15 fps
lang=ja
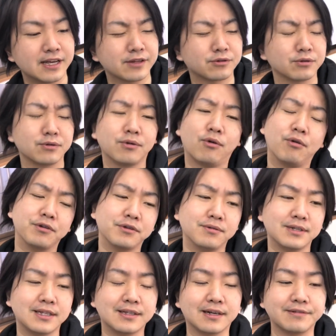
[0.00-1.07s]
えっと、本
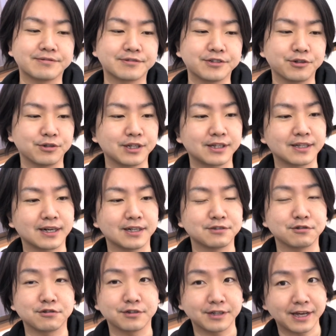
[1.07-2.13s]
業だったか副業だったか、
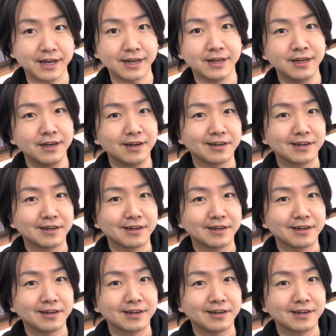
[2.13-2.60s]
ちょっとね、